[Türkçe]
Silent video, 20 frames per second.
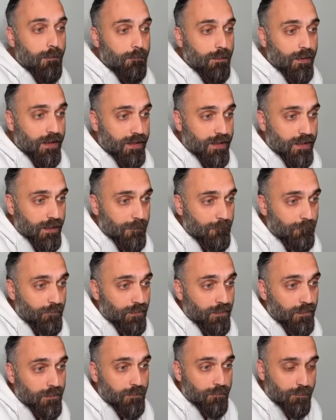Peki
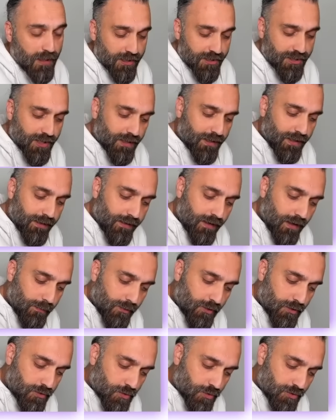başka ne
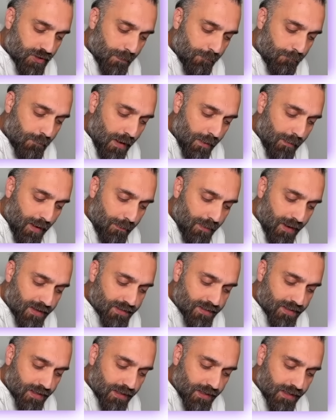diyebiliriz hocam? Meme
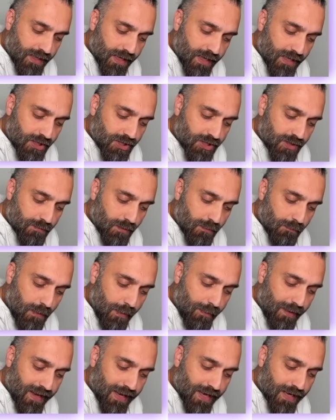bezlerin gelişimi,
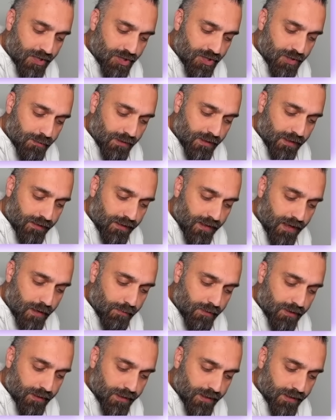meme gelişimi de
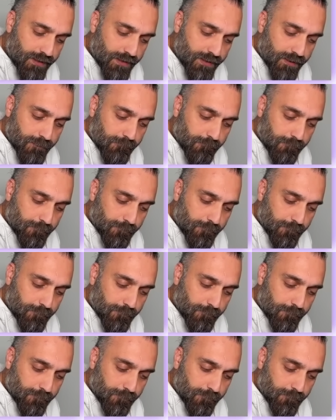diyebiliriz.